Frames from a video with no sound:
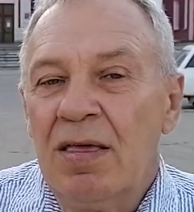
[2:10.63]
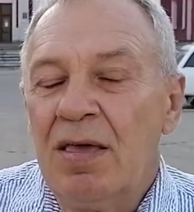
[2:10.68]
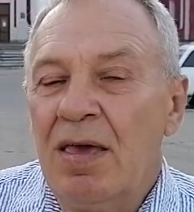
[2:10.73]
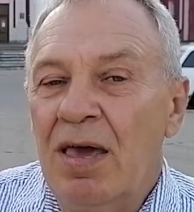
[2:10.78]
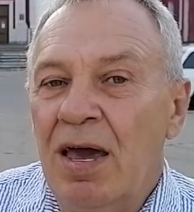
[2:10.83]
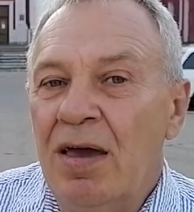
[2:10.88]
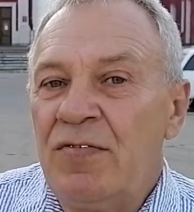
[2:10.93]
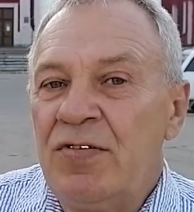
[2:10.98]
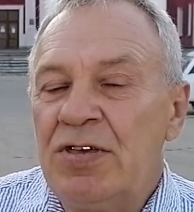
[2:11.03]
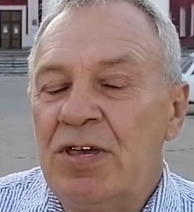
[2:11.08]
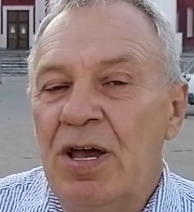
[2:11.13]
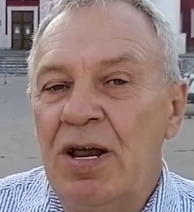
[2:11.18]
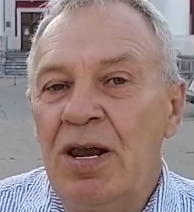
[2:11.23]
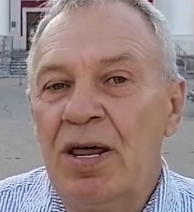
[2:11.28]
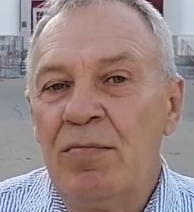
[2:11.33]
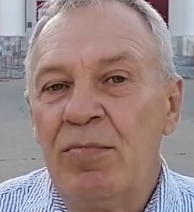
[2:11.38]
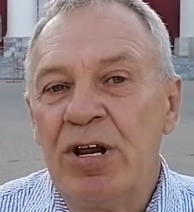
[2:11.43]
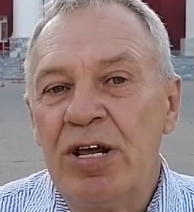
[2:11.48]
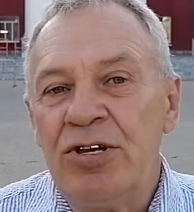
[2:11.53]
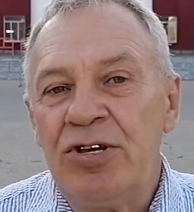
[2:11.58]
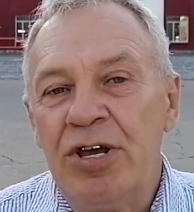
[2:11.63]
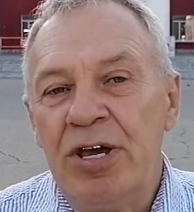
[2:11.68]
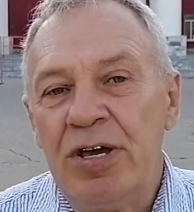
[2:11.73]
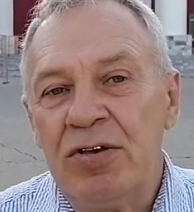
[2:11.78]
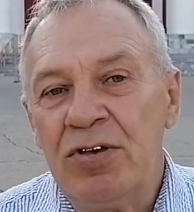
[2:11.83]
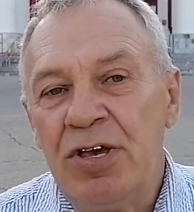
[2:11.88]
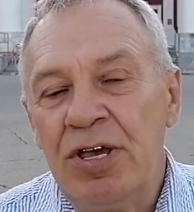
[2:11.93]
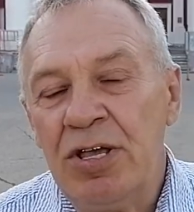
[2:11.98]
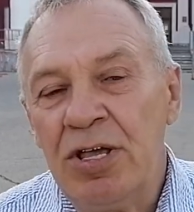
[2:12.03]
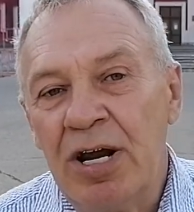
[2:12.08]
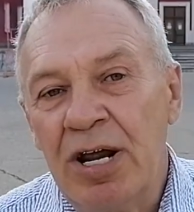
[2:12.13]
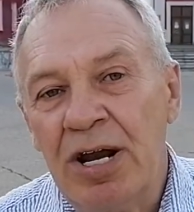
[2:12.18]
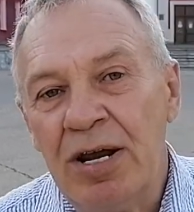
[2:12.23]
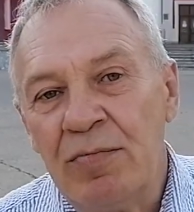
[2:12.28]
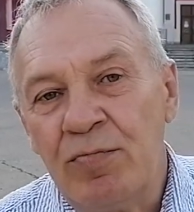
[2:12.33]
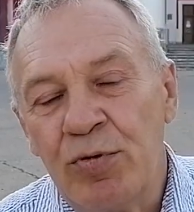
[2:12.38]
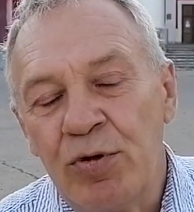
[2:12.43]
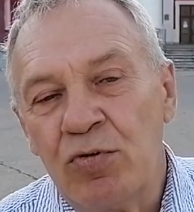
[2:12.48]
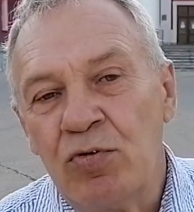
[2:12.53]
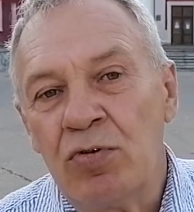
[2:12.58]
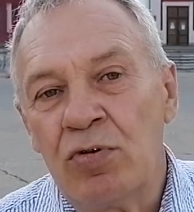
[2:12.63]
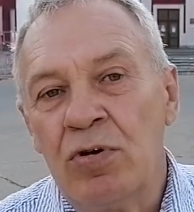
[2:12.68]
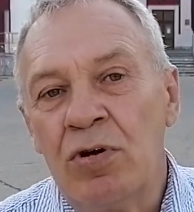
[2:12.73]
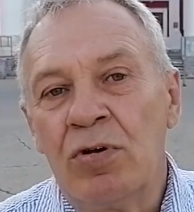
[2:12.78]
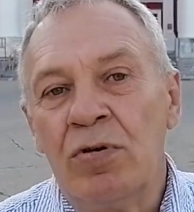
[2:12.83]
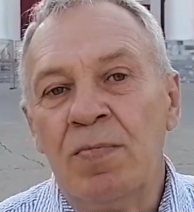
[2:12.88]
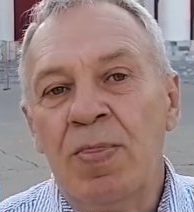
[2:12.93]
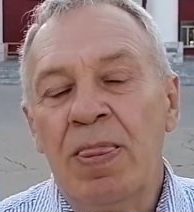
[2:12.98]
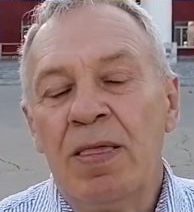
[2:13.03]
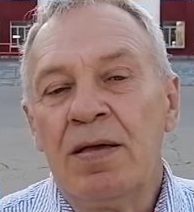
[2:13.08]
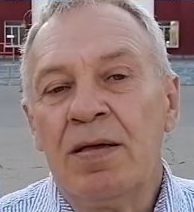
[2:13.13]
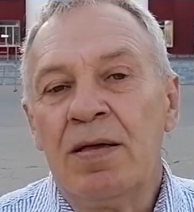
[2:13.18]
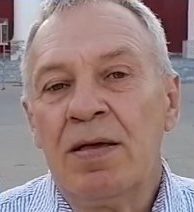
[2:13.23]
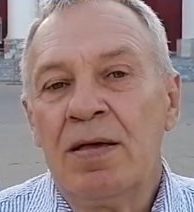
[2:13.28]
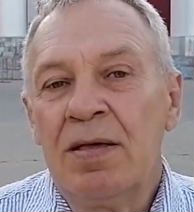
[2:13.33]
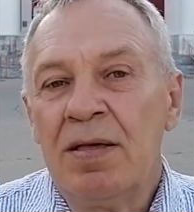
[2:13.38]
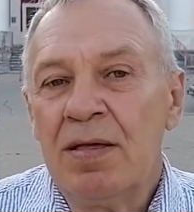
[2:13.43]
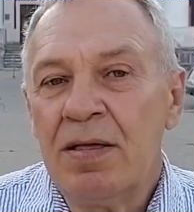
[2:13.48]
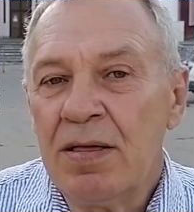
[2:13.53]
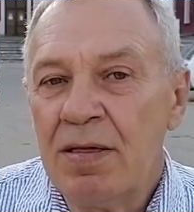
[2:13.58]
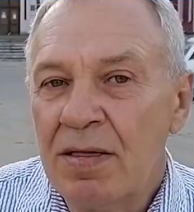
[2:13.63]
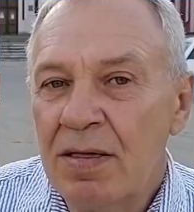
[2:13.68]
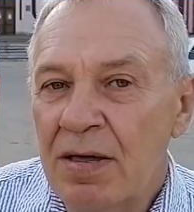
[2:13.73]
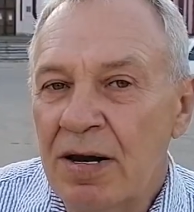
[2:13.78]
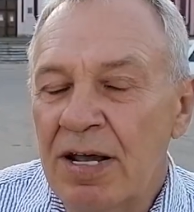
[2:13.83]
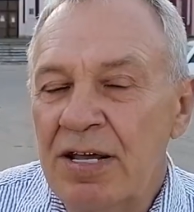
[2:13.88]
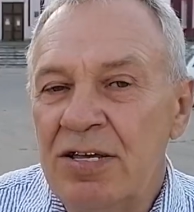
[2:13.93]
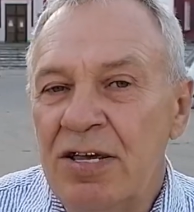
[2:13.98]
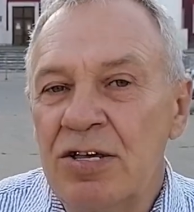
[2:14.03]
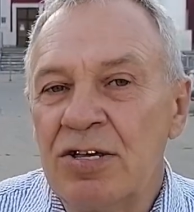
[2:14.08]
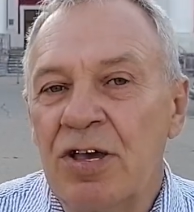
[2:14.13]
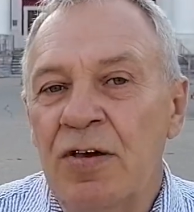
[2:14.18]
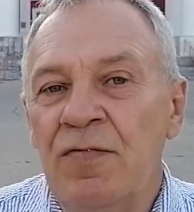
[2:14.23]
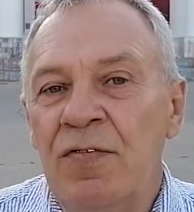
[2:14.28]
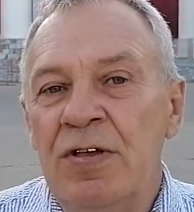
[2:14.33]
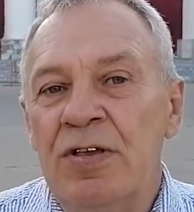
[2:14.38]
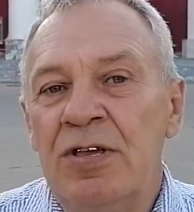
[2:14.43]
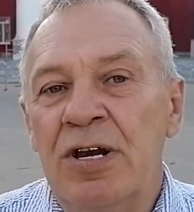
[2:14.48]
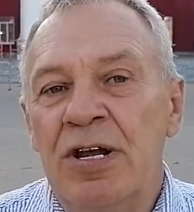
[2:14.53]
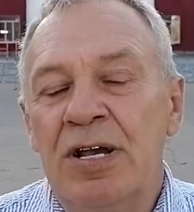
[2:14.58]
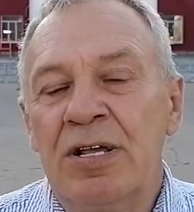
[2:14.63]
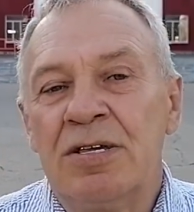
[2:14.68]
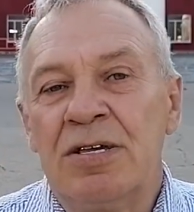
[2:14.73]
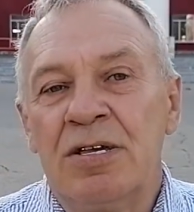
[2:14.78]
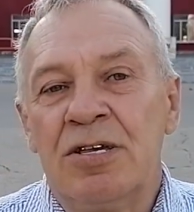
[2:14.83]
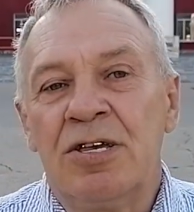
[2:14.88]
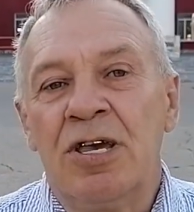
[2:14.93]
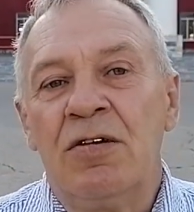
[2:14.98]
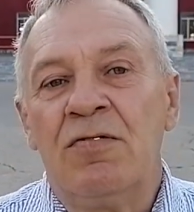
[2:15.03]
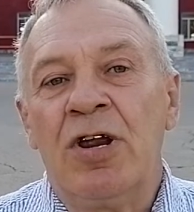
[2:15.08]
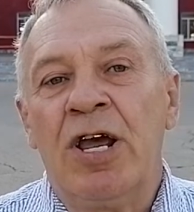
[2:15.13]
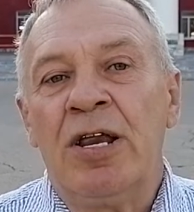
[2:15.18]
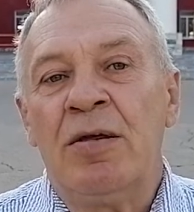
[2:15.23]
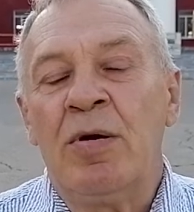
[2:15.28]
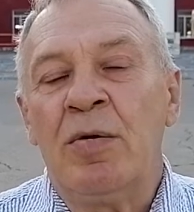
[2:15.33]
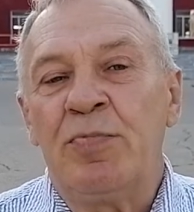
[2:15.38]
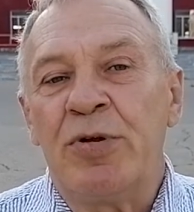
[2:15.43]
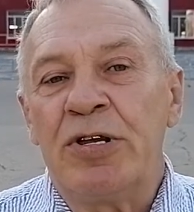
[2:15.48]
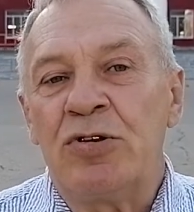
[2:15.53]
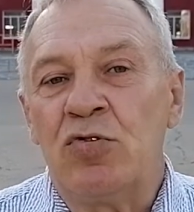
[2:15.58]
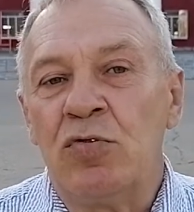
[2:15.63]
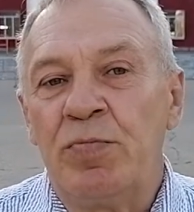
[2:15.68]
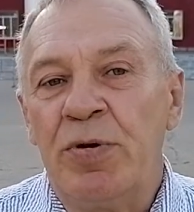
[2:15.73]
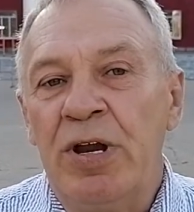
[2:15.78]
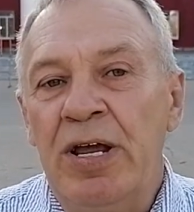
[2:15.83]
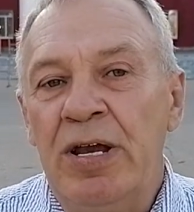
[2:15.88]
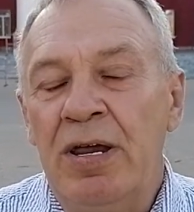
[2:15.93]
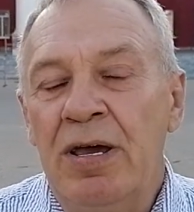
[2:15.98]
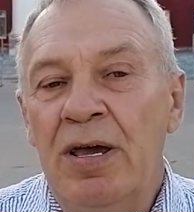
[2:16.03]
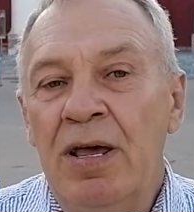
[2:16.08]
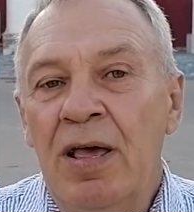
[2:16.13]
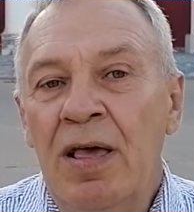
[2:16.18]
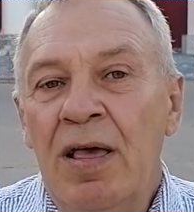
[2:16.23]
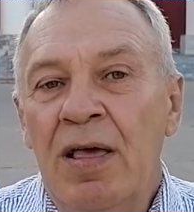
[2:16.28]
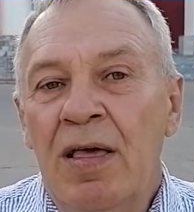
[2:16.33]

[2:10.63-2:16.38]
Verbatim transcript: Я официально обращаюсь к генеральному прокурору Российской Федерации с заявлением о преступлении.